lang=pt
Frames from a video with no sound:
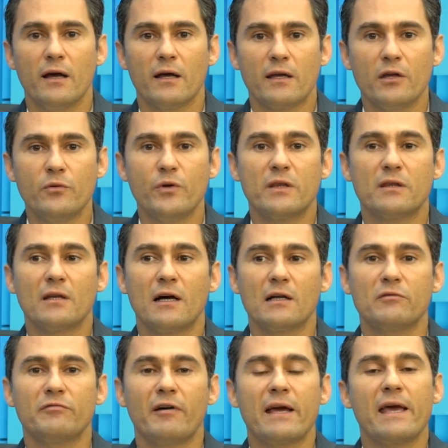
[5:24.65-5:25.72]
que, no
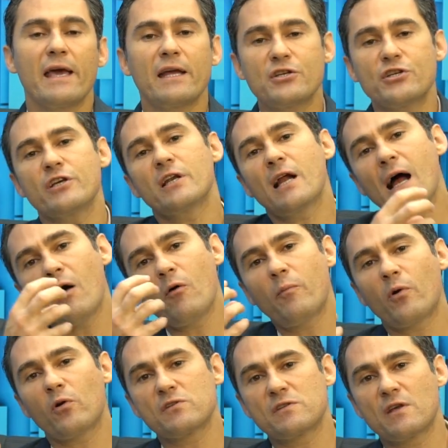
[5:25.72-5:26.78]
entanto, vai retirar o
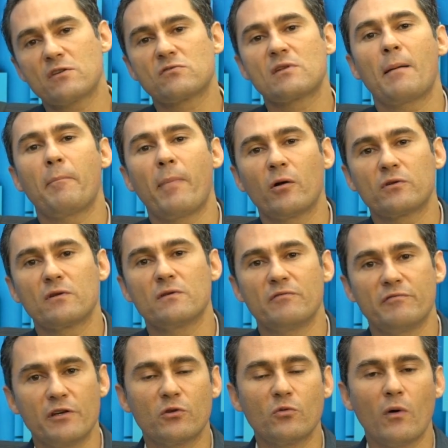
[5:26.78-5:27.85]
processo da pauta
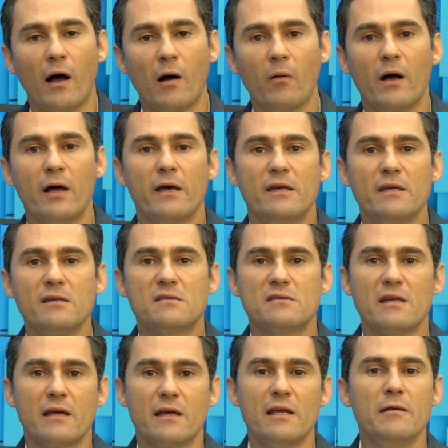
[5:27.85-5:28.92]
virtual e
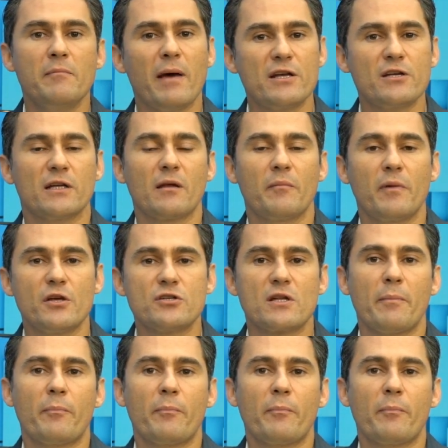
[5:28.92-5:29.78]
inserir imediatamente na